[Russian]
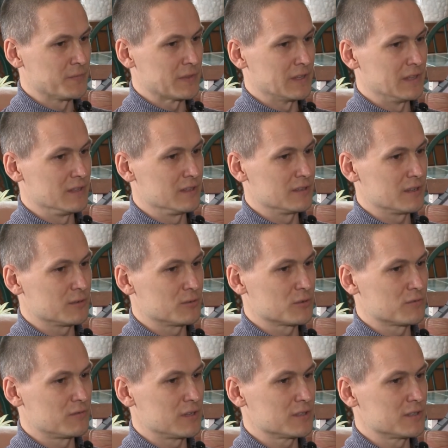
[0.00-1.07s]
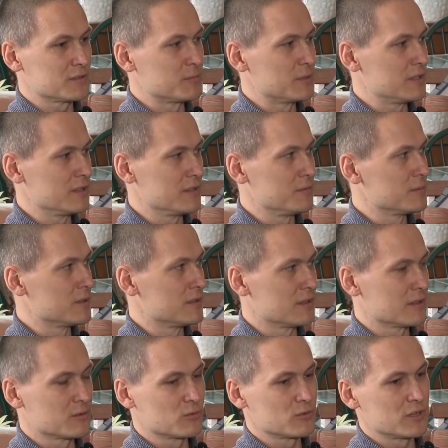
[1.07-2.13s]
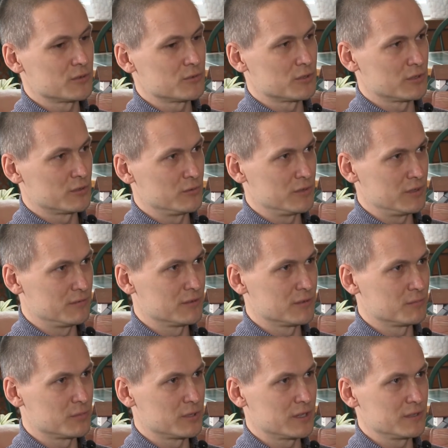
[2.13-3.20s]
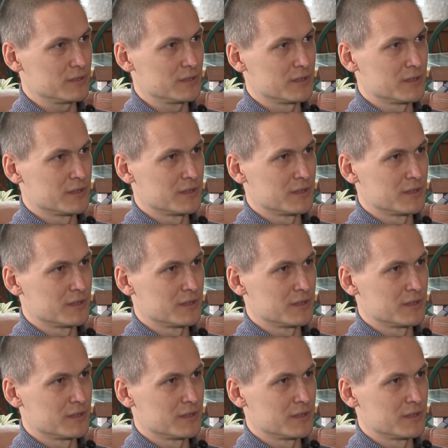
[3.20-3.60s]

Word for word: И не так уж важно смотреть именно на окружающих людей в этом плане.